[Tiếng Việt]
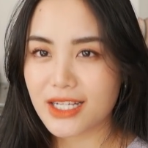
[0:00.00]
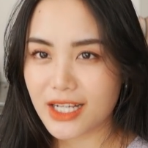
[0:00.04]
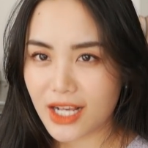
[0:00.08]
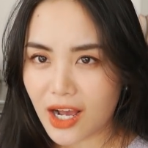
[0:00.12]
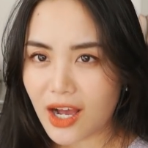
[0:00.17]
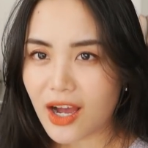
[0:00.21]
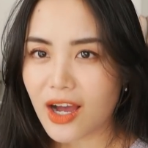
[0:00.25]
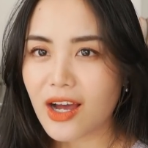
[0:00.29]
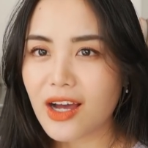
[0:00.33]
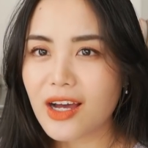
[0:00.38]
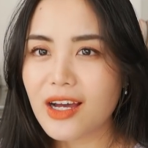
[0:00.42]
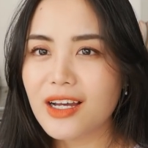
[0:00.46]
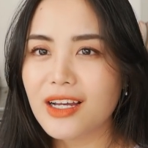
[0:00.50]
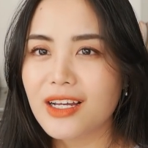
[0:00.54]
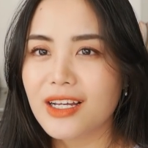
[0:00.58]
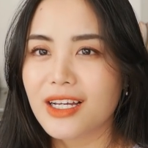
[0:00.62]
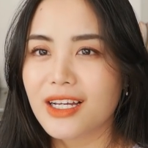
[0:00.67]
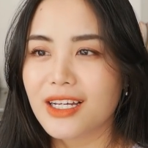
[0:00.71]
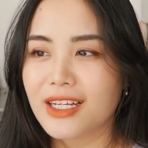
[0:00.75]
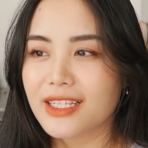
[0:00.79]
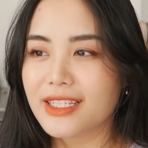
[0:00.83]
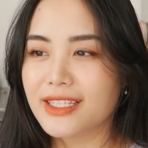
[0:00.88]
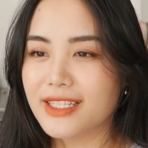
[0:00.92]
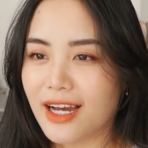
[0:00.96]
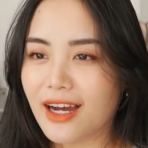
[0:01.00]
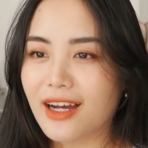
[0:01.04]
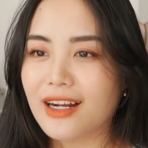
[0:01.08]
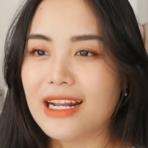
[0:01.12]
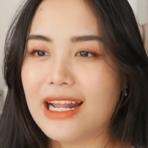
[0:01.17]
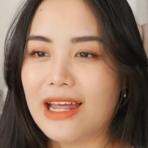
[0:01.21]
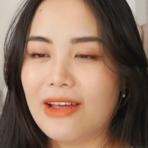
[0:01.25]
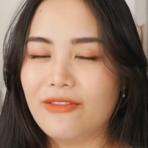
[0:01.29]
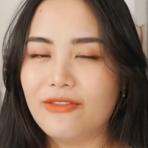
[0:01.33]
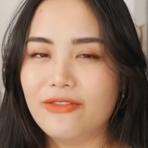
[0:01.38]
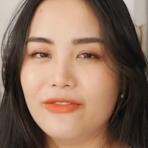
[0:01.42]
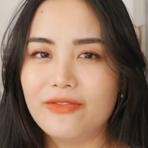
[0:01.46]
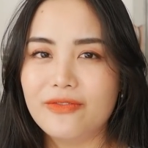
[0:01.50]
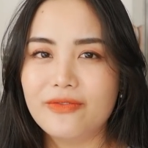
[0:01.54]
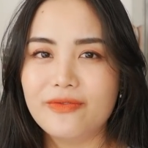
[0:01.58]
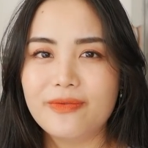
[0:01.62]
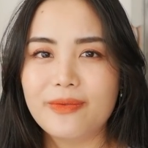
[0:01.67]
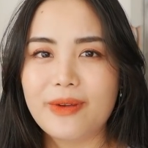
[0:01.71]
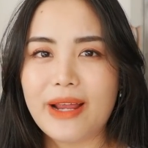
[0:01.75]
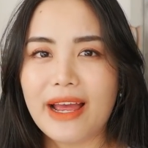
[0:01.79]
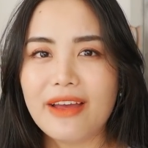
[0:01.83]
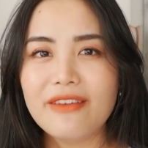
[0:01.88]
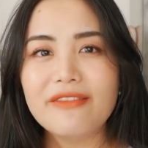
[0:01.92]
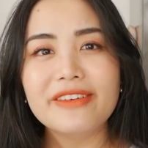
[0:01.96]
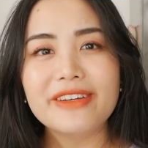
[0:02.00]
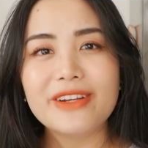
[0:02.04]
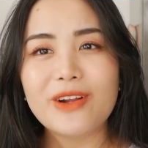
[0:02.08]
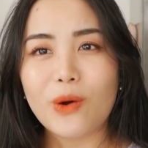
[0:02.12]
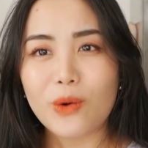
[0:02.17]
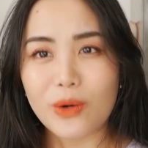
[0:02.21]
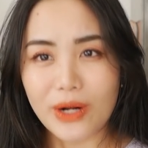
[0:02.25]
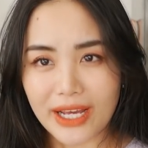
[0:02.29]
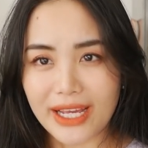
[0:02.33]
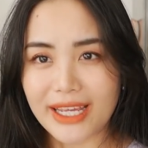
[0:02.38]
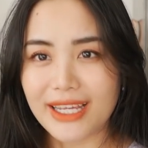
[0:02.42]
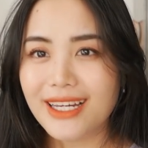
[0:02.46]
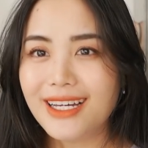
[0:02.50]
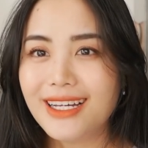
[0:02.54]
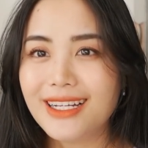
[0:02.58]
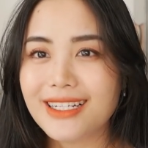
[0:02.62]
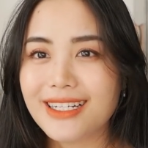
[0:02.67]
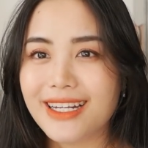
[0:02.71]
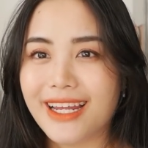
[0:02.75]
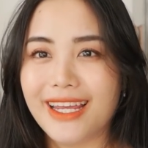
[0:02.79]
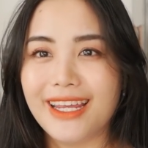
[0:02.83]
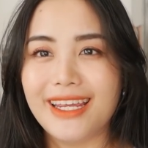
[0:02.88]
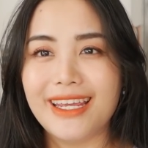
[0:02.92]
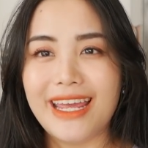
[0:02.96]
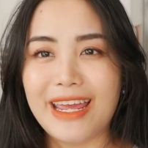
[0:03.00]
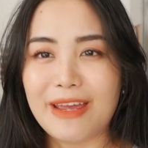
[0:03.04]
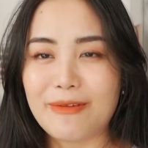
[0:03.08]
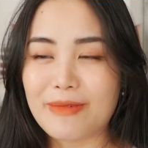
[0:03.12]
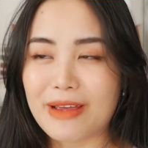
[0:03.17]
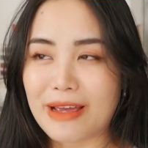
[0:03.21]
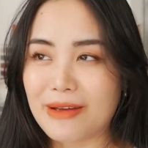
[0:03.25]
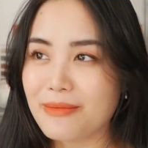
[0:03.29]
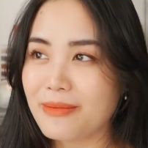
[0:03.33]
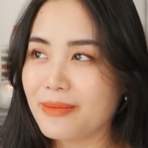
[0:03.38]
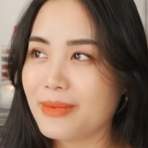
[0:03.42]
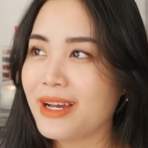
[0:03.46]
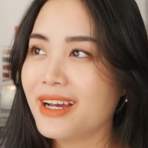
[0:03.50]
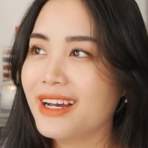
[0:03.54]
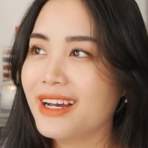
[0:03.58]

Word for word: có nhận làm cái video này á thì em cảm